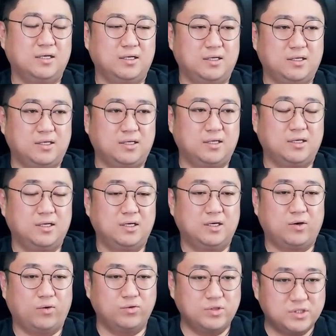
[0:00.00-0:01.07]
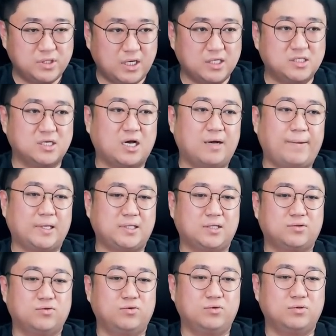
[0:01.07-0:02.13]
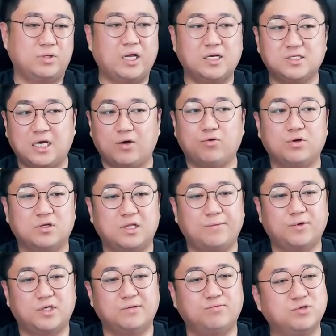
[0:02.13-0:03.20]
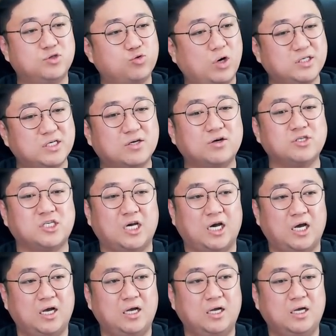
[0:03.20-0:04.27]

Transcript: 예, 오늘 스트레스가 받아도 내일 자고 일어나면 기분이 좋아질 것이야.